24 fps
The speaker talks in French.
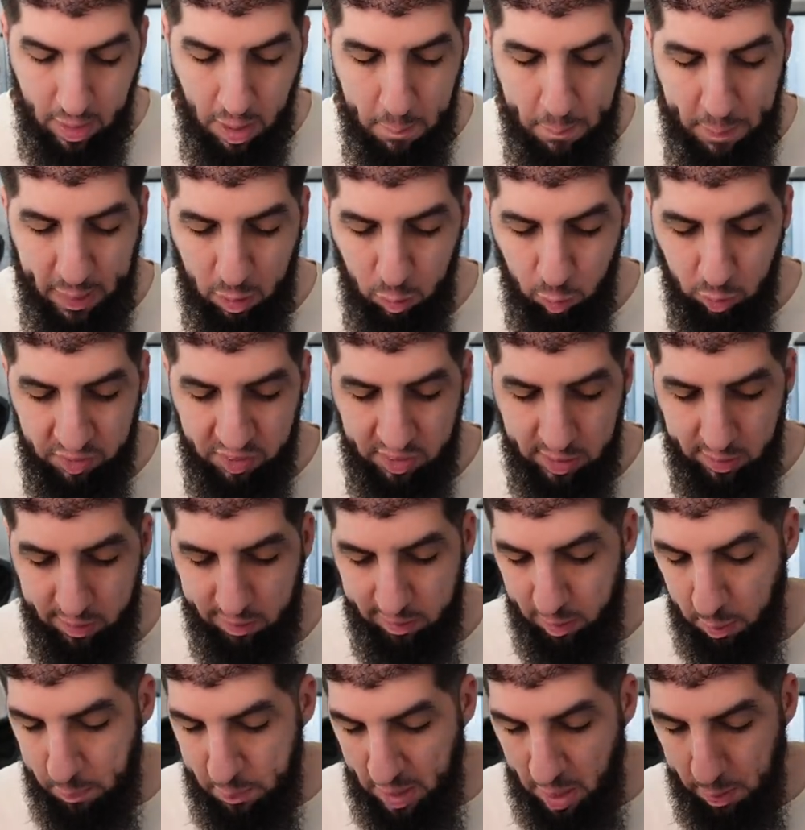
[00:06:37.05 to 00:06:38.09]
Par contre,
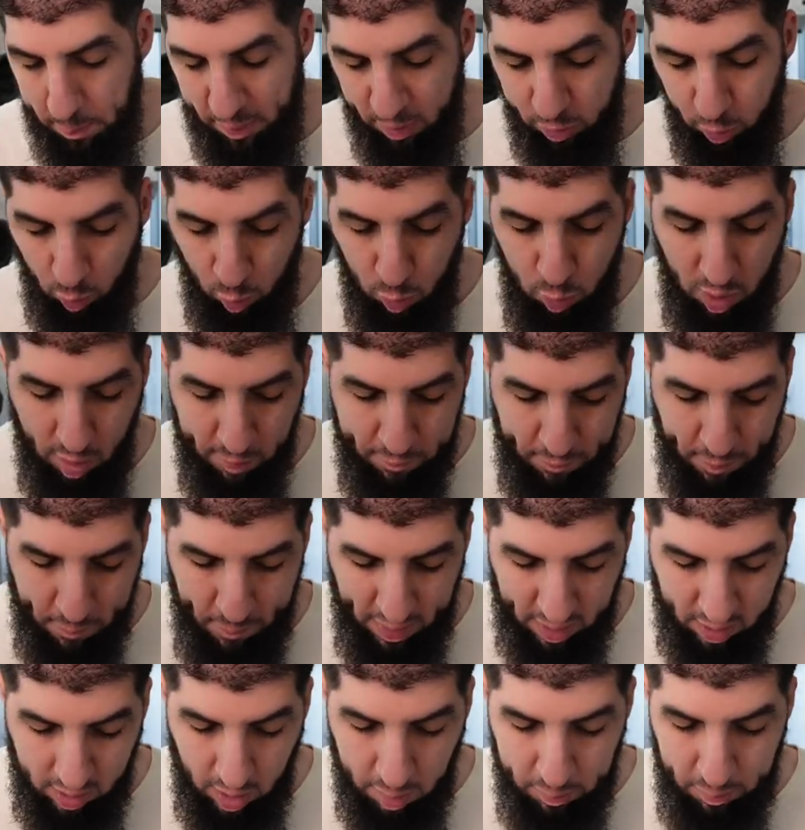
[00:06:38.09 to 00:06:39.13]
c'est bien parce qu'on lui a fait
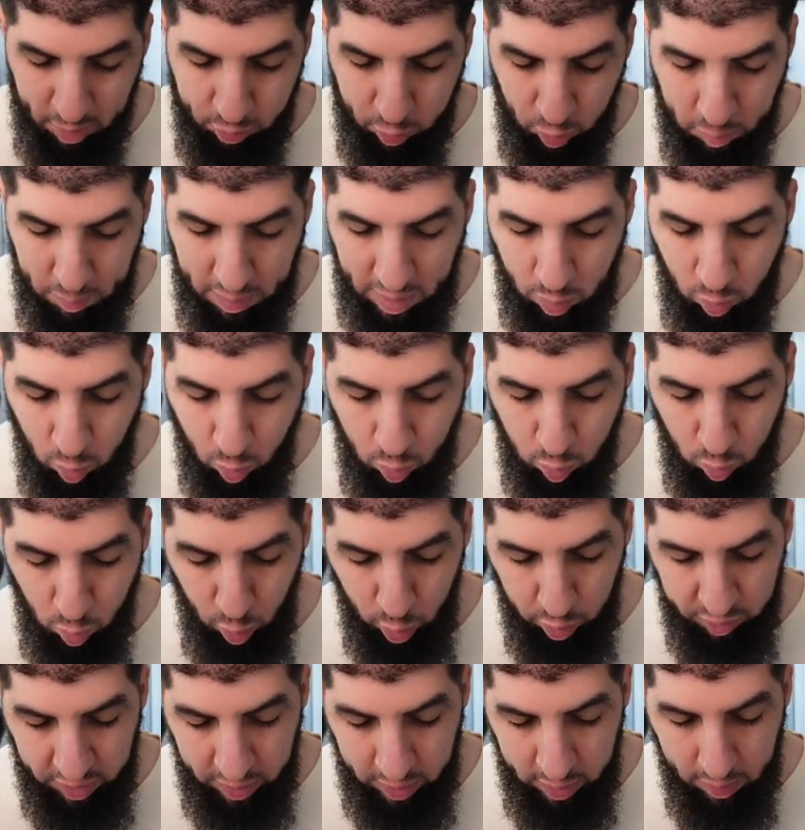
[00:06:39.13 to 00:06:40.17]
mal quand même à son Blagoku
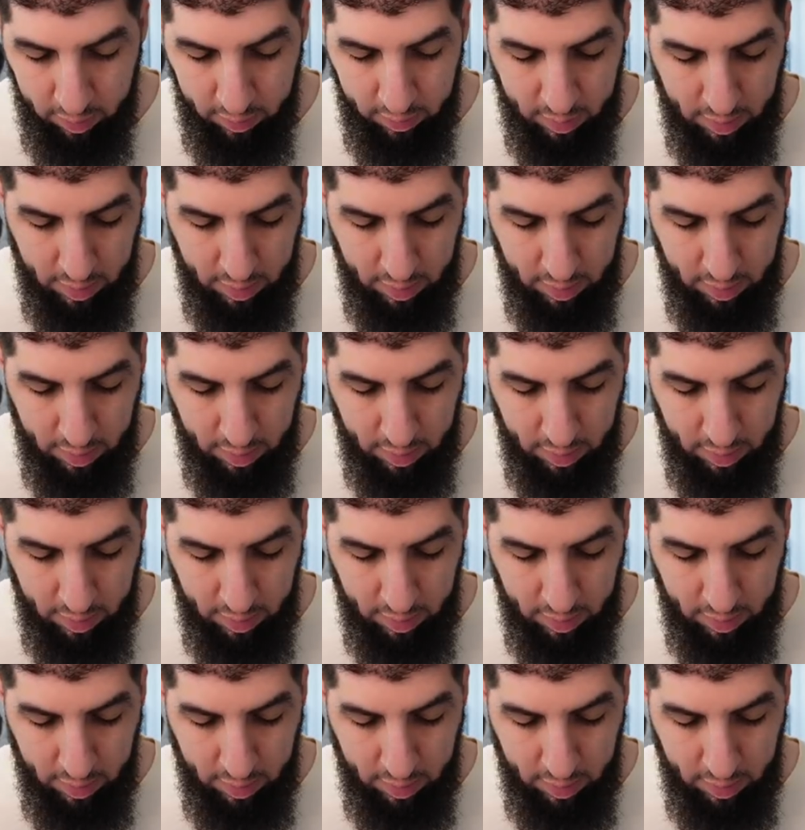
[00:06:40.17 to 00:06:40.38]
rosé.